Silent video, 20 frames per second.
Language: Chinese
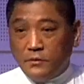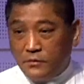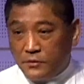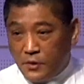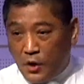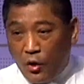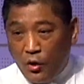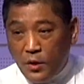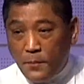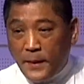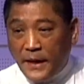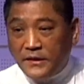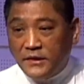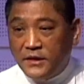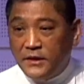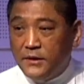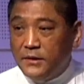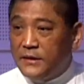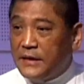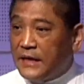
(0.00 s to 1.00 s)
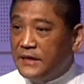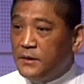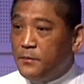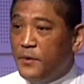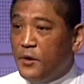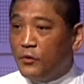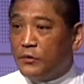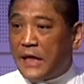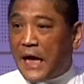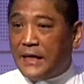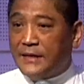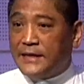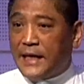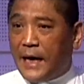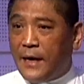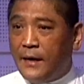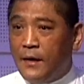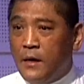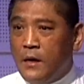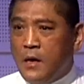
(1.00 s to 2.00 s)
扣了扳机，但是没有打
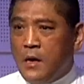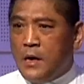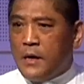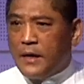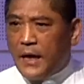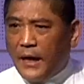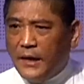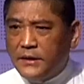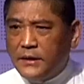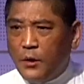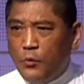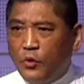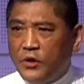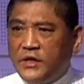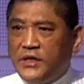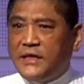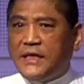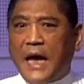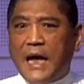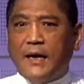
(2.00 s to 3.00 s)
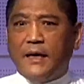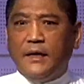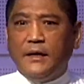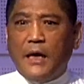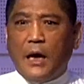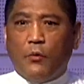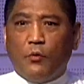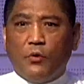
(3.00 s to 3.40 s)
响，咔一声我吓了一跳，